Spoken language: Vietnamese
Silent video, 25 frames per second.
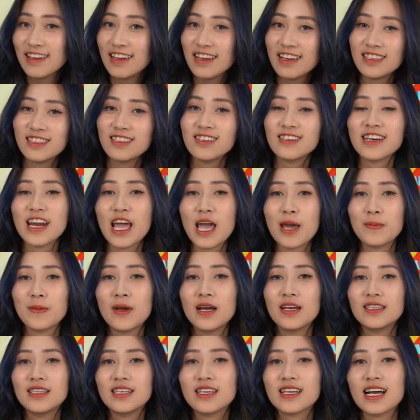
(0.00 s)
hình thức đẹp
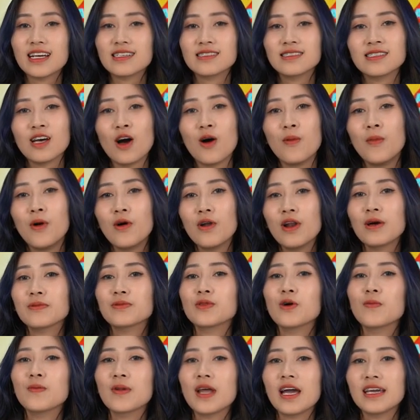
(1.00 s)
thì cả 6 mẫu
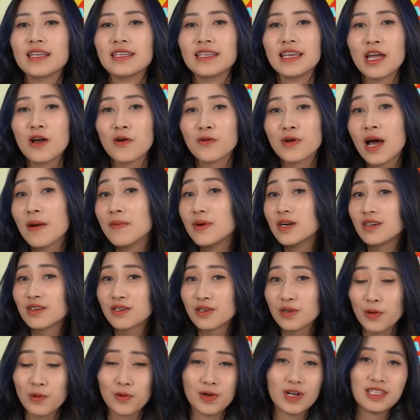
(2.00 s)
laptop này đều đáp
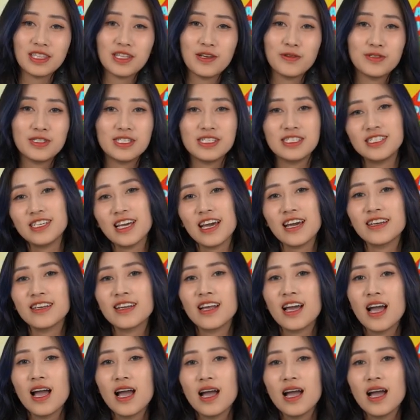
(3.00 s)
ứng đủ các tiêu chí trên